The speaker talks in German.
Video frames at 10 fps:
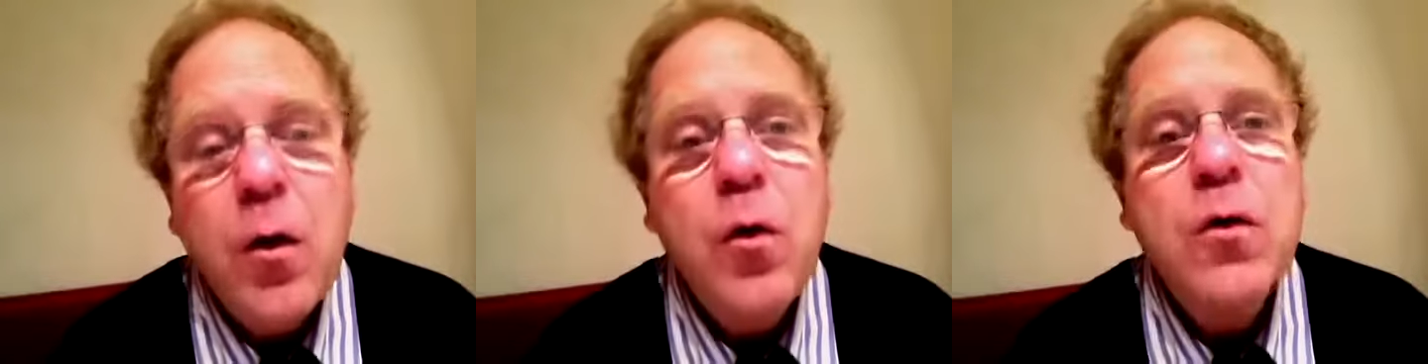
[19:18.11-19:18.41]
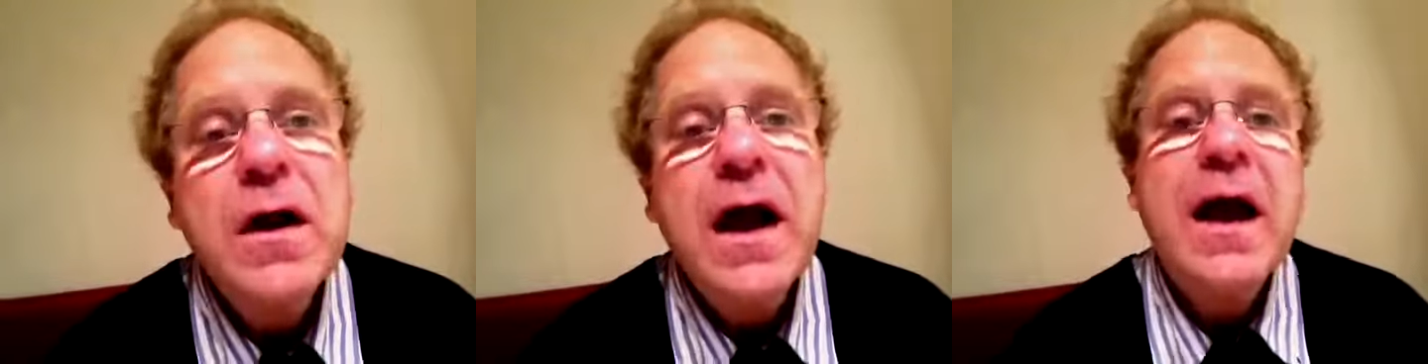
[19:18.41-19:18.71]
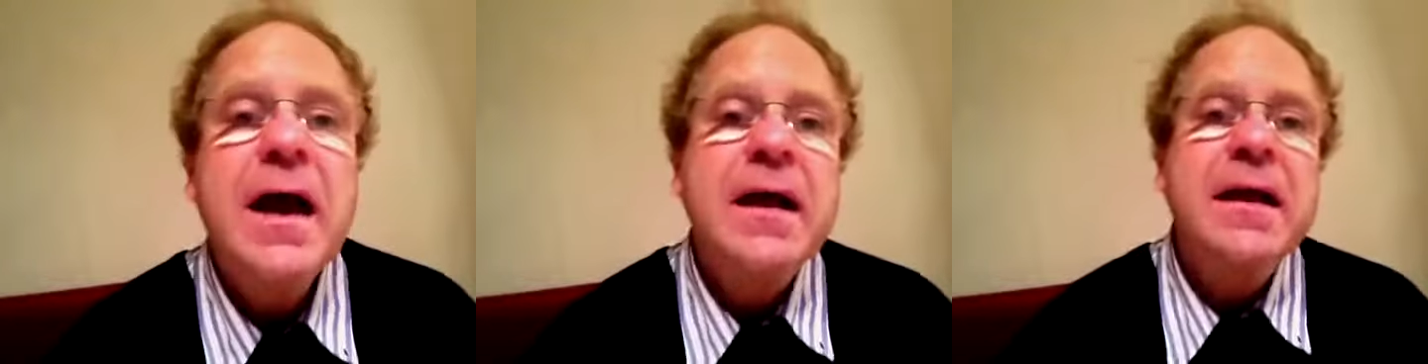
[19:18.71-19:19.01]
oder
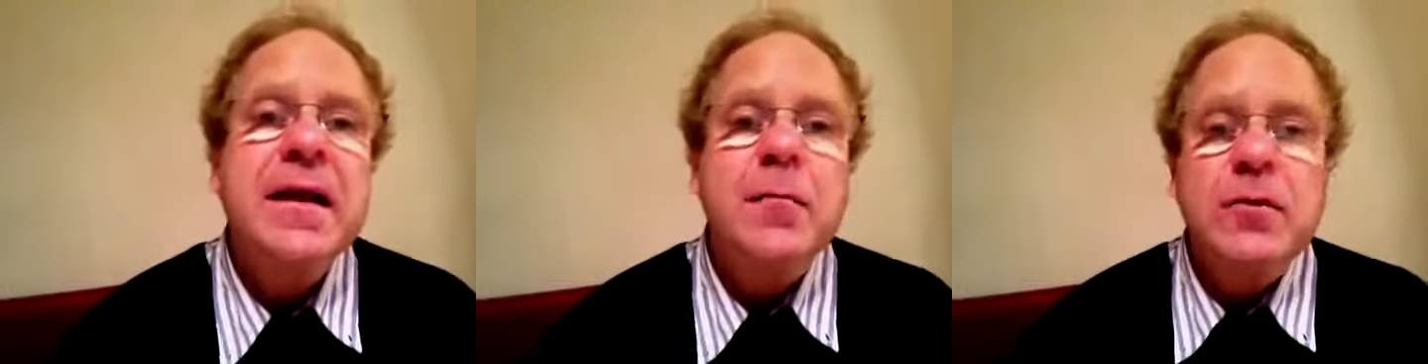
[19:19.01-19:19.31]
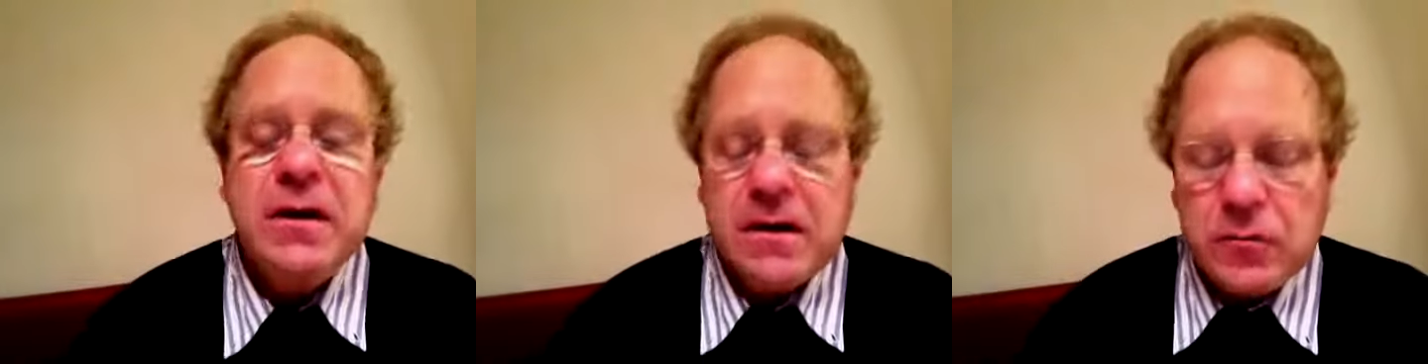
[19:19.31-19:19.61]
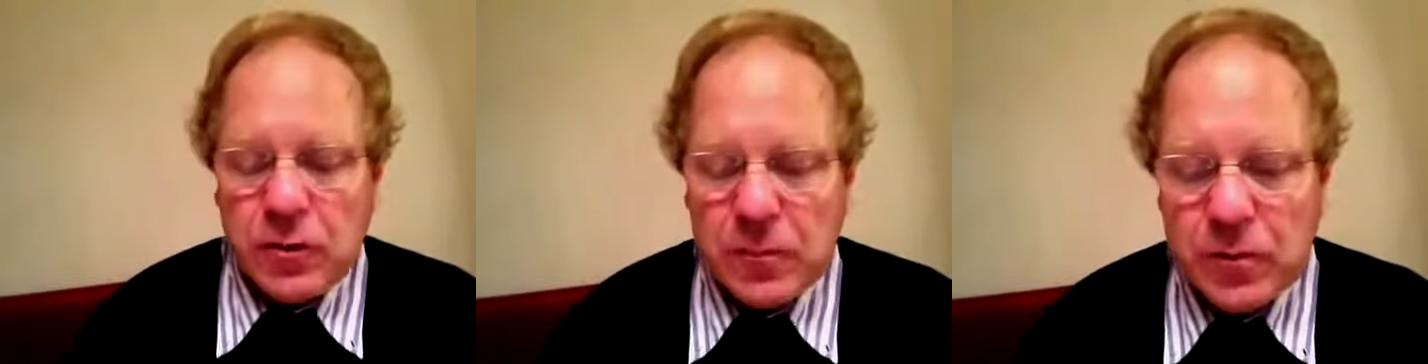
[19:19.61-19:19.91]
einer der
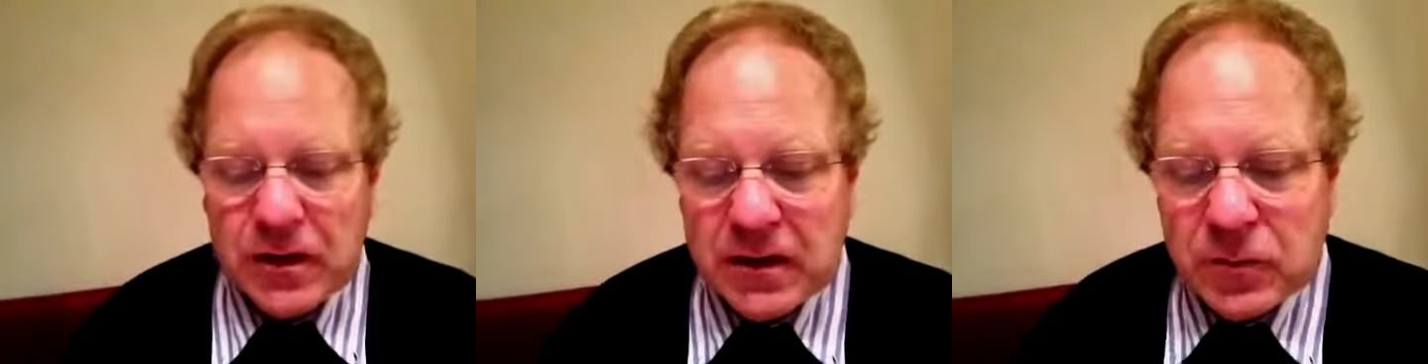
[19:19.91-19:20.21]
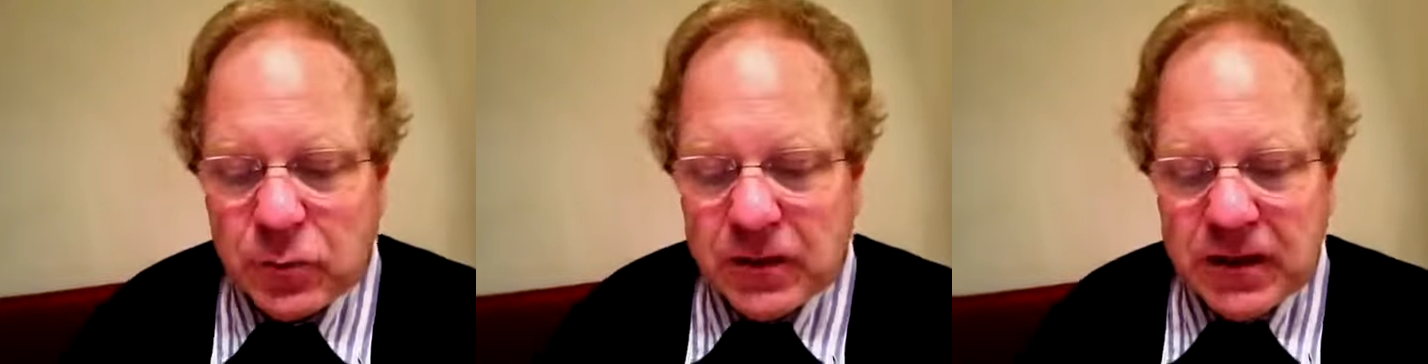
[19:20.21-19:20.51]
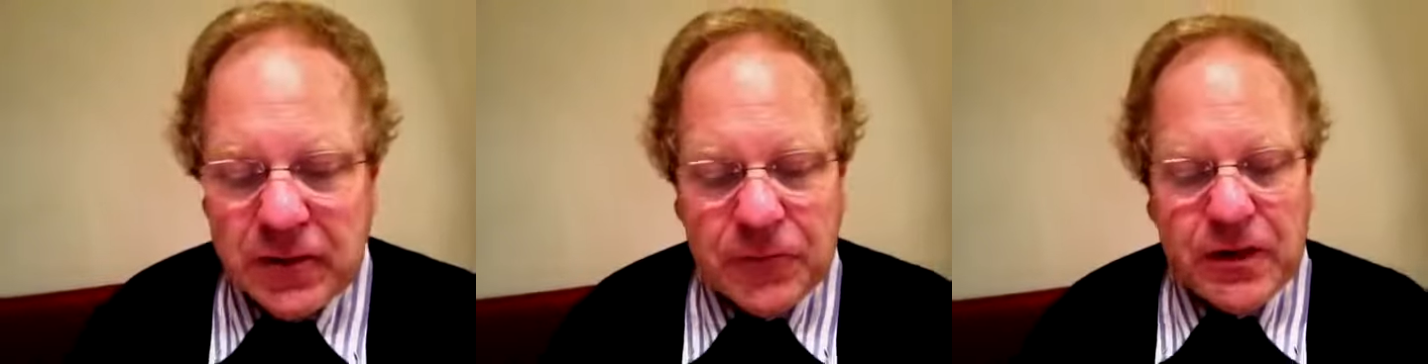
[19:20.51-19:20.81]
Moderatoren, und Moderatorinnen